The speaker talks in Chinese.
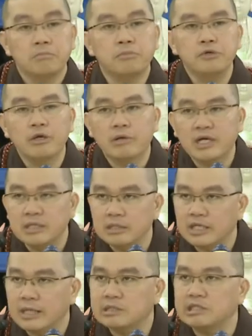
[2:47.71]
不要跟人
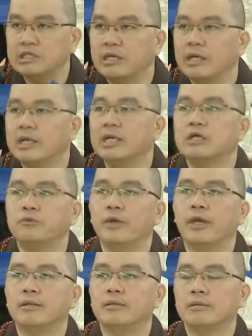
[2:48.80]
家结恶缘。